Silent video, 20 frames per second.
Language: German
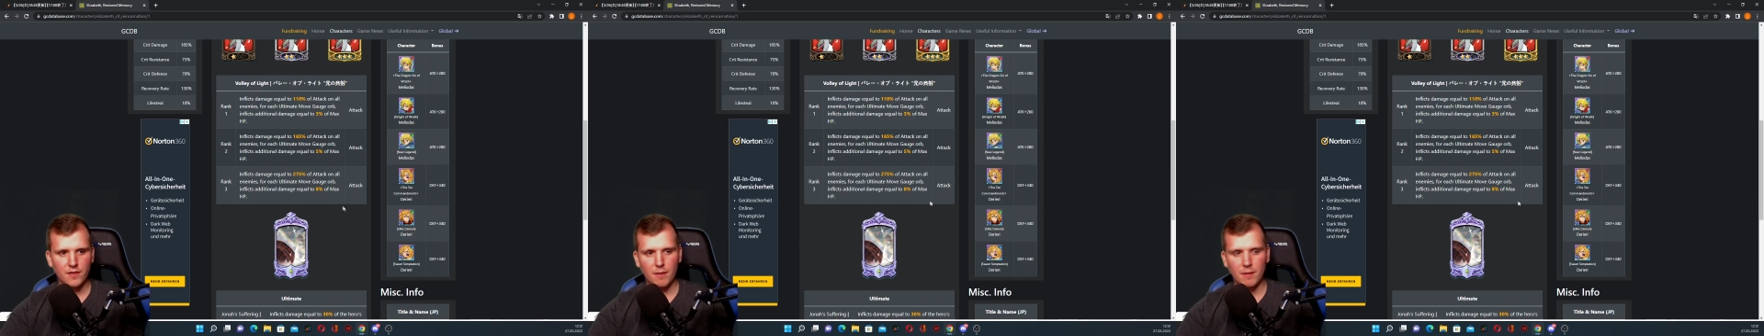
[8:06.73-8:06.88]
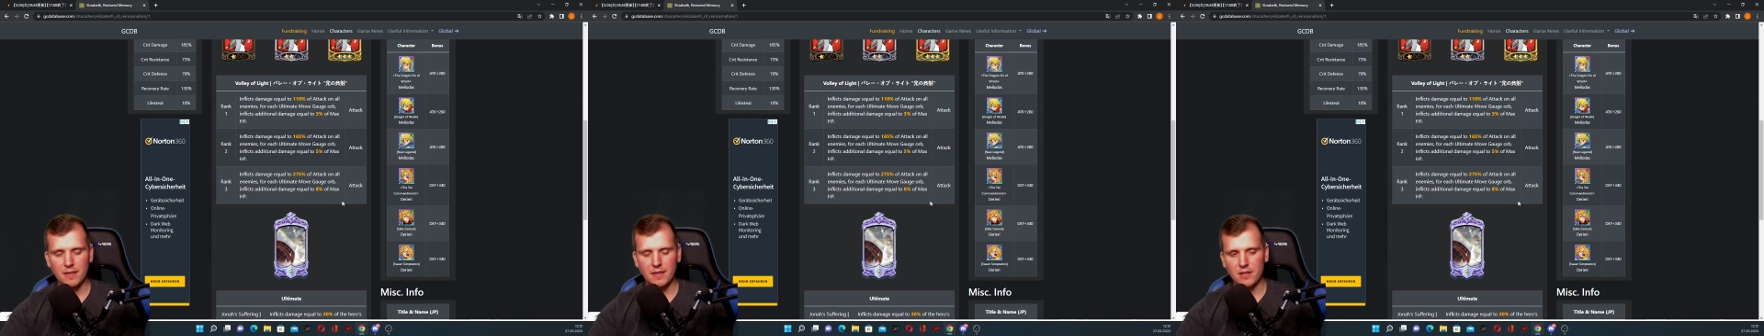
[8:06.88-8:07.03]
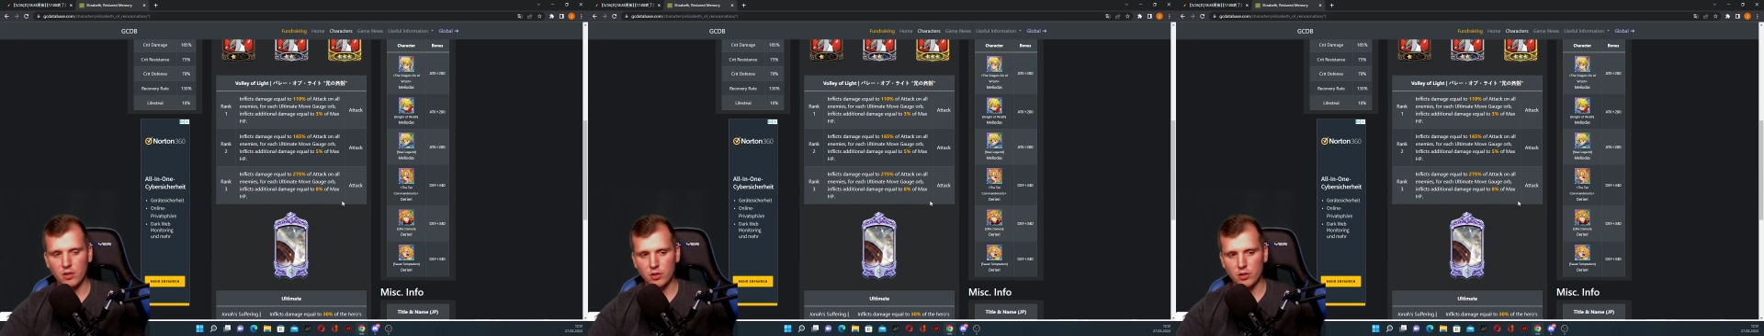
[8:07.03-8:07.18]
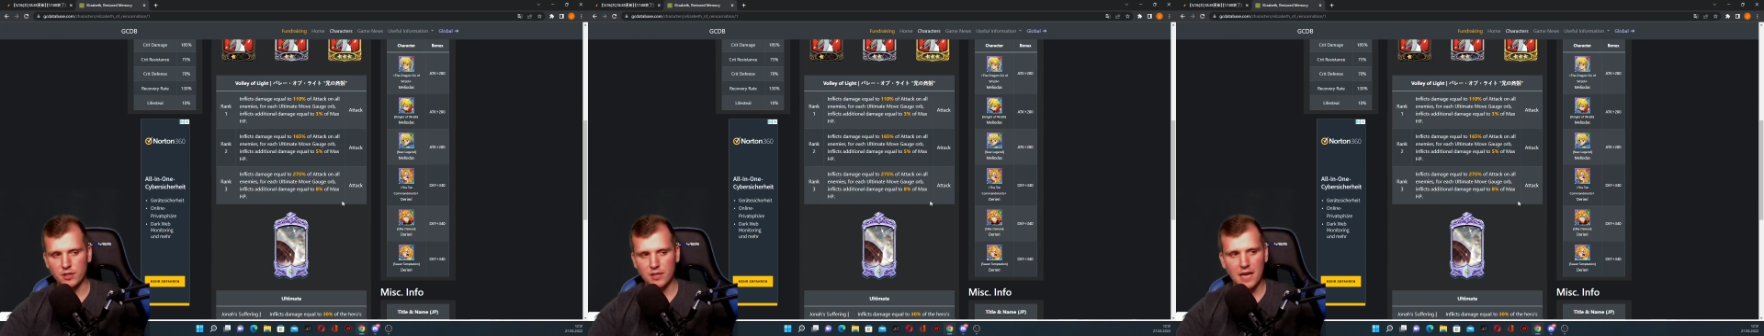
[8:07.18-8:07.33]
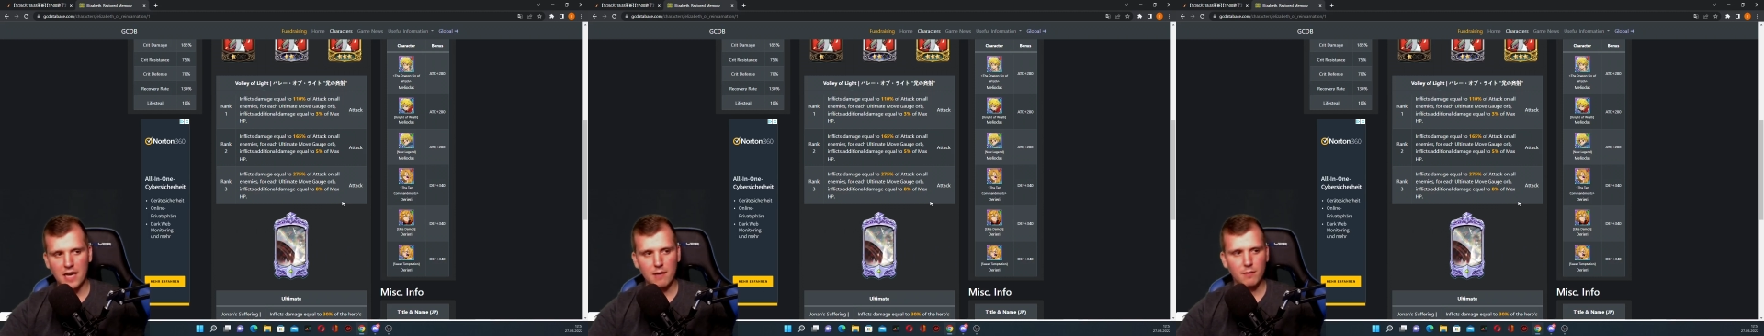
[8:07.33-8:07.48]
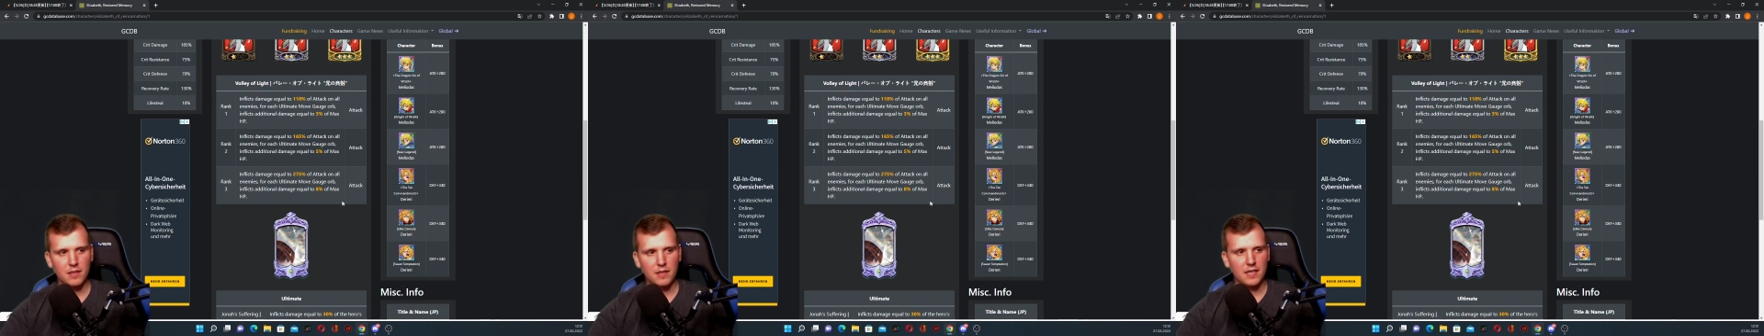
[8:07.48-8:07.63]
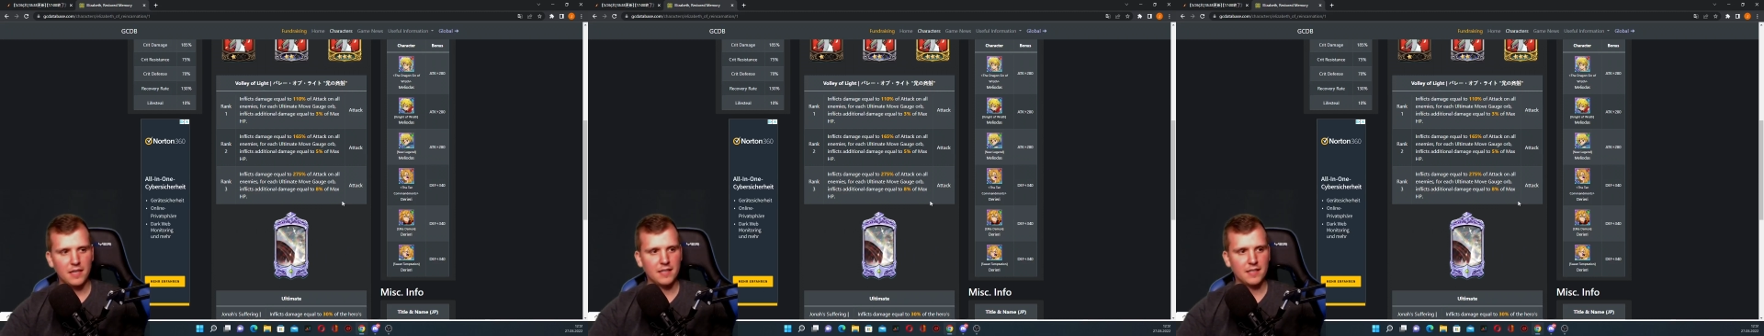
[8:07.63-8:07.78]
Wenn man noch einen
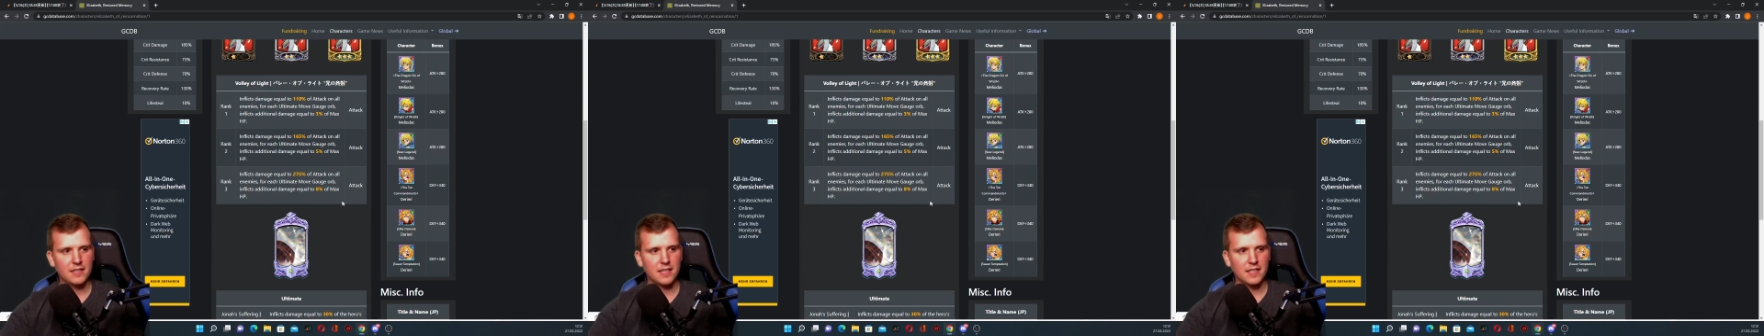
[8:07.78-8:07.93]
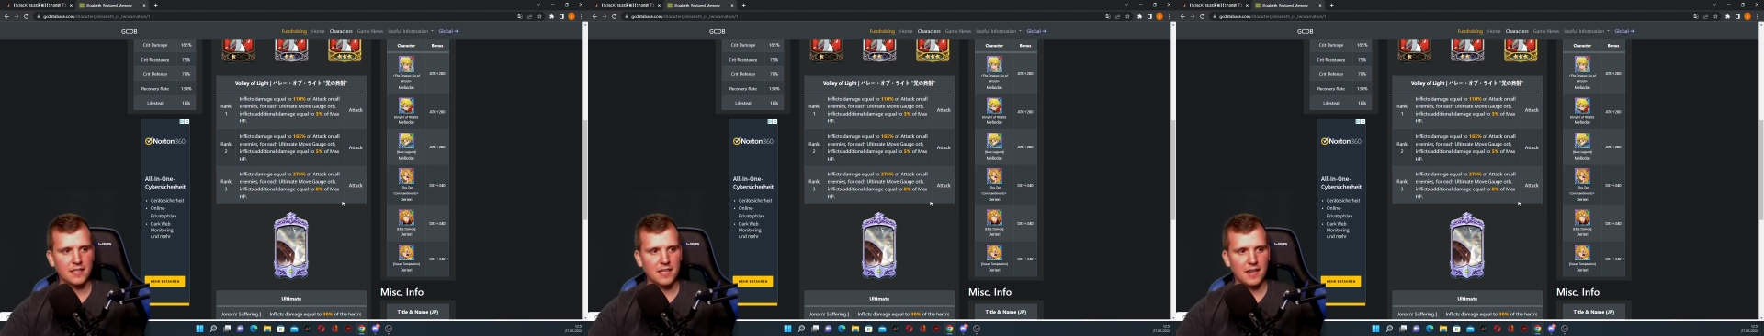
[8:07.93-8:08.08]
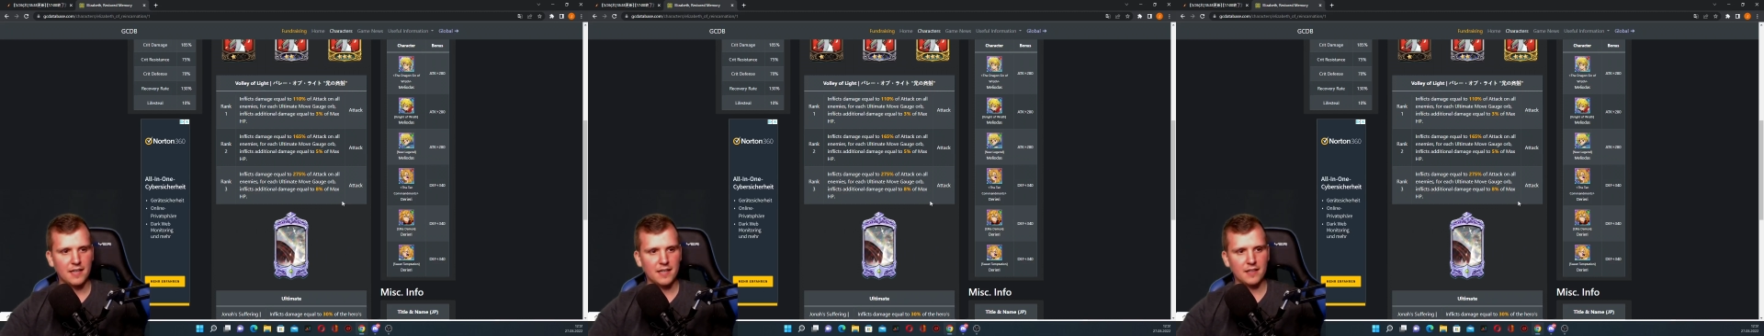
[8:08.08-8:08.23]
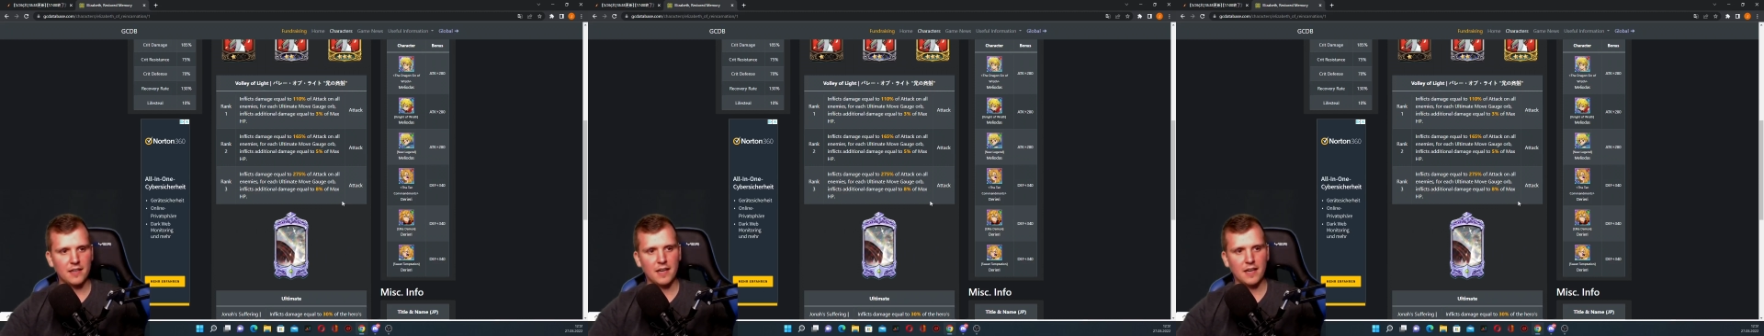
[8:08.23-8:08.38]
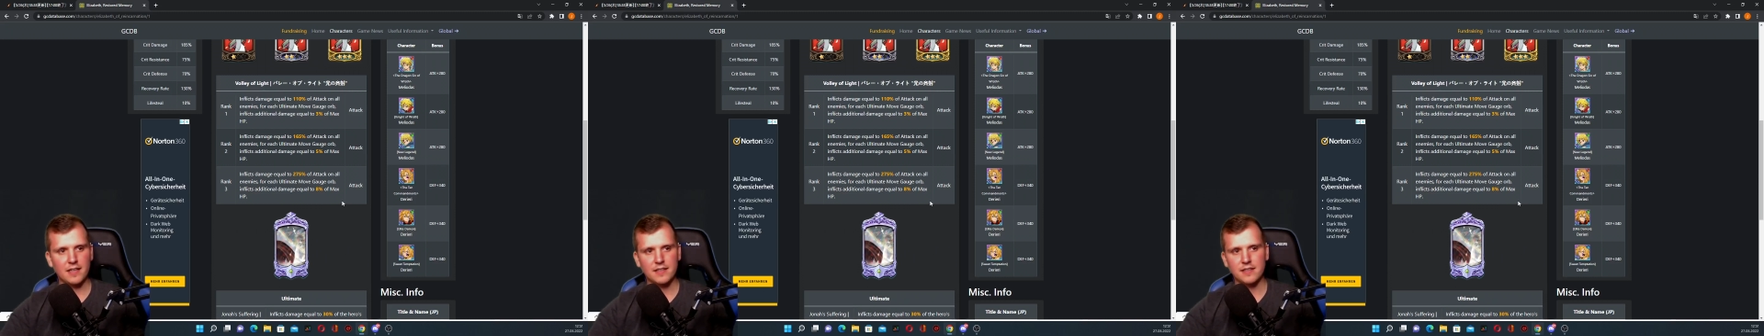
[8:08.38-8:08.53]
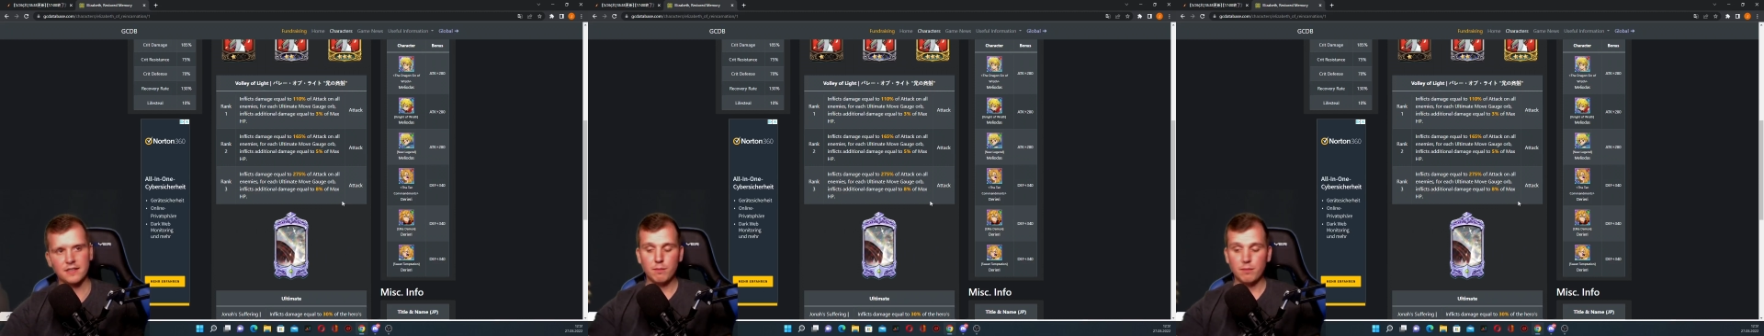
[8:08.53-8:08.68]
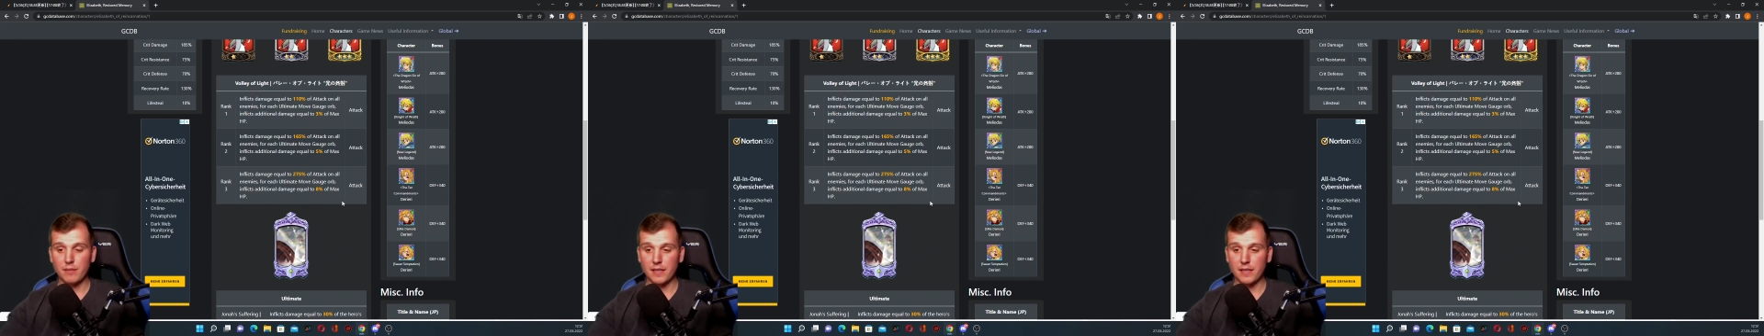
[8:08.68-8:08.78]
Tamil link da dran hat,